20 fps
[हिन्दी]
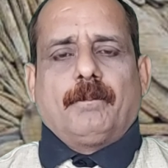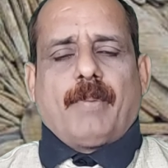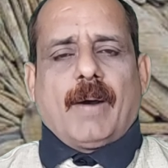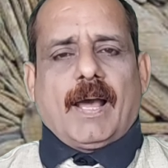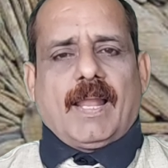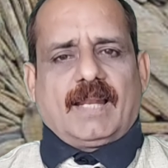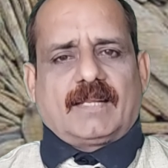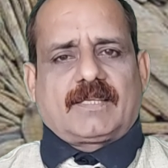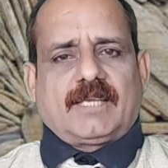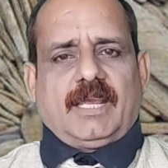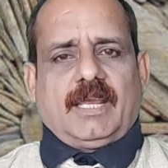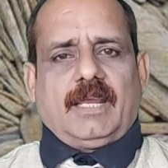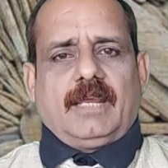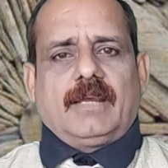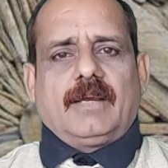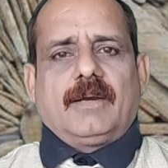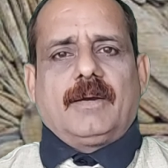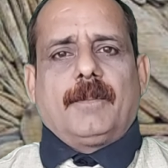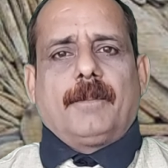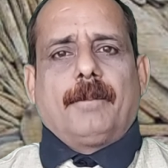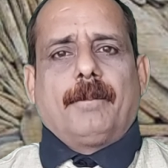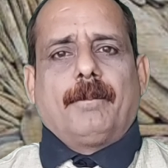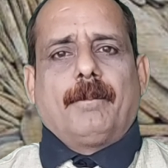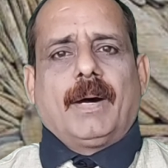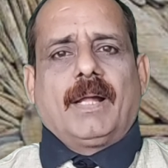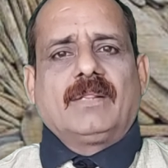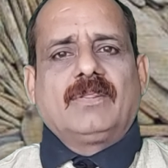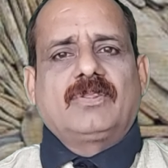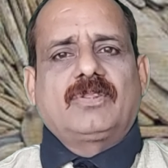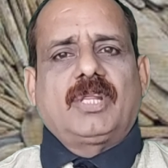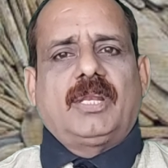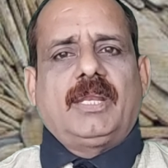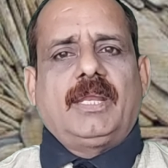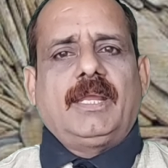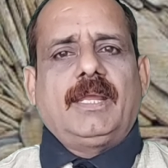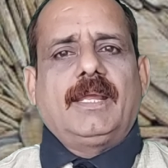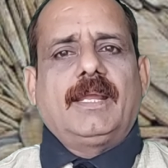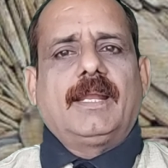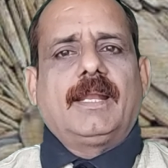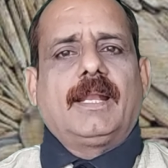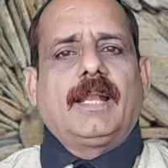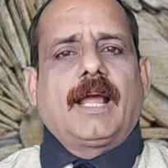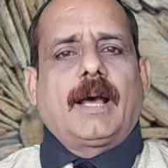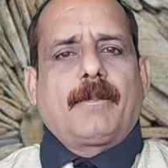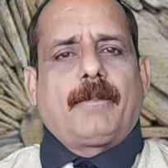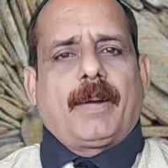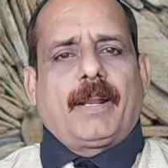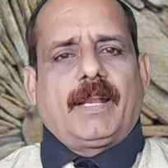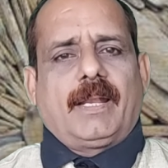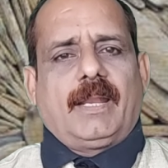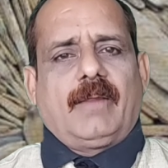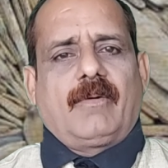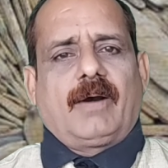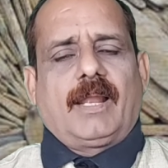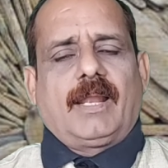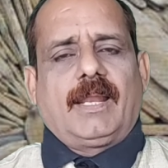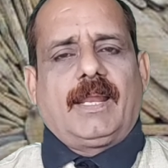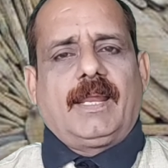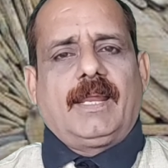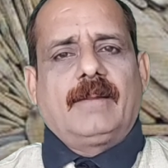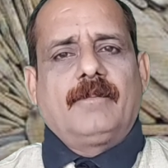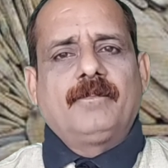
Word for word: बल्कि मंत्री न बनने वाले